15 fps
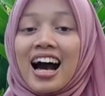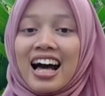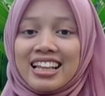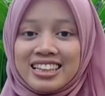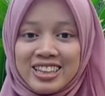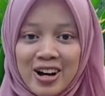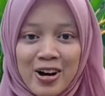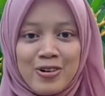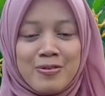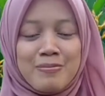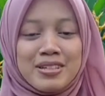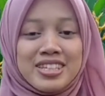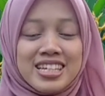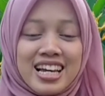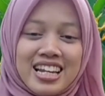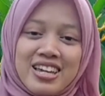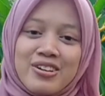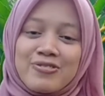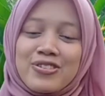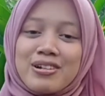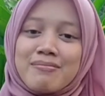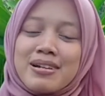atau mencari
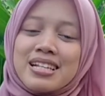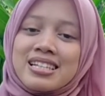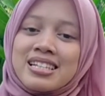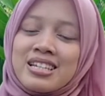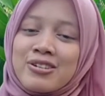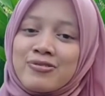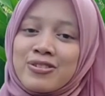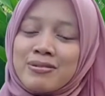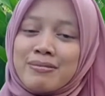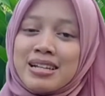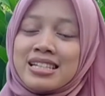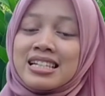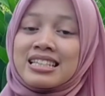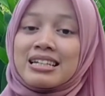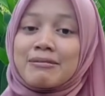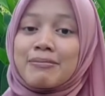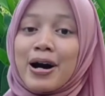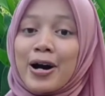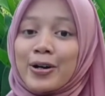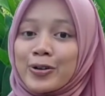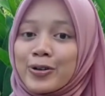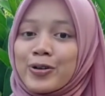informasi-informasi
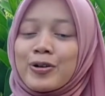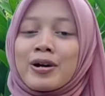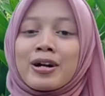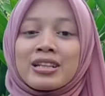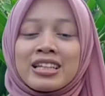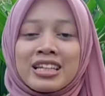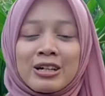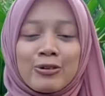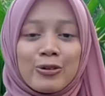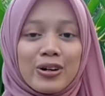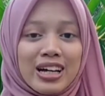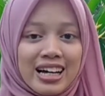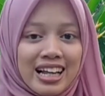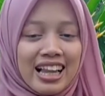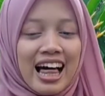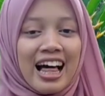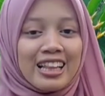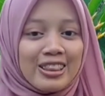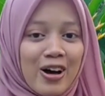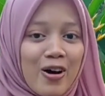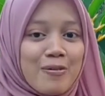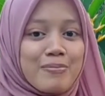terbaru di Google
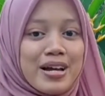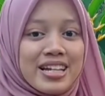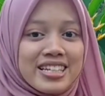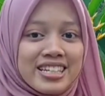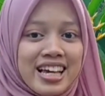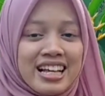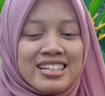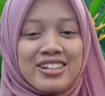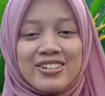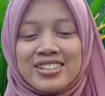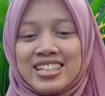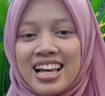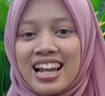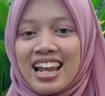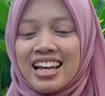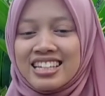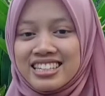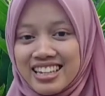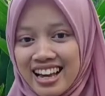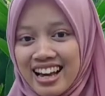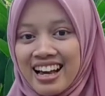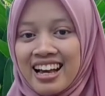atau media sosial
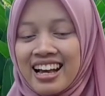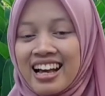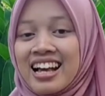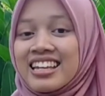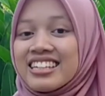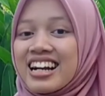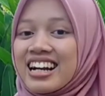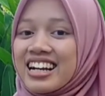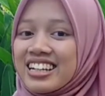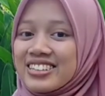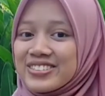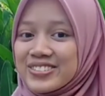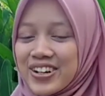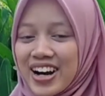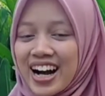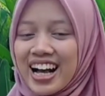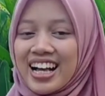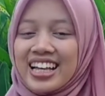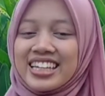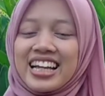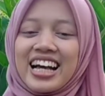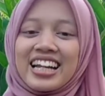lainnya. Yang kedua,
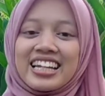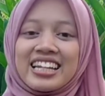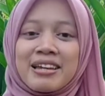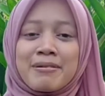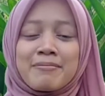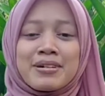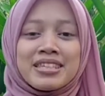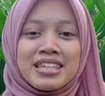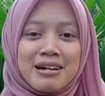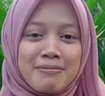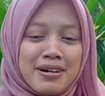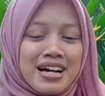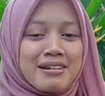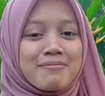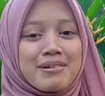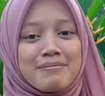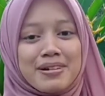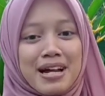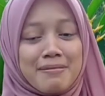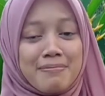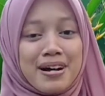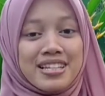yakni menyiapkan
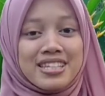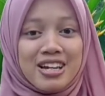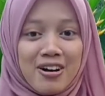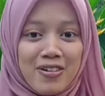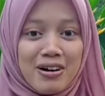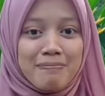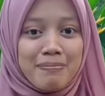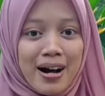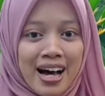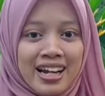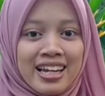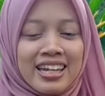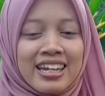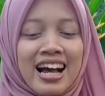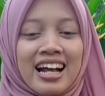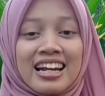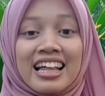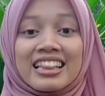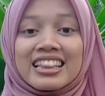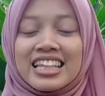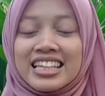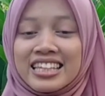beberapa jawaban yang
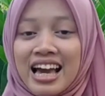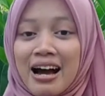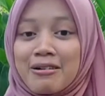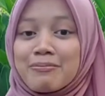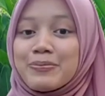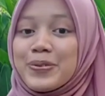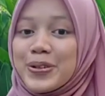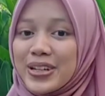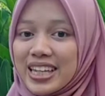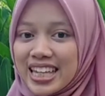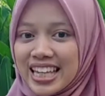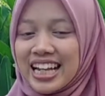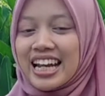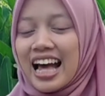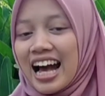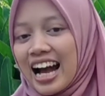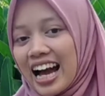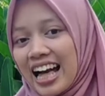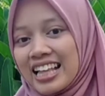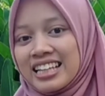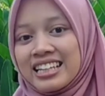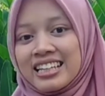nantinya mungkin
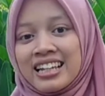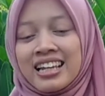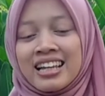akan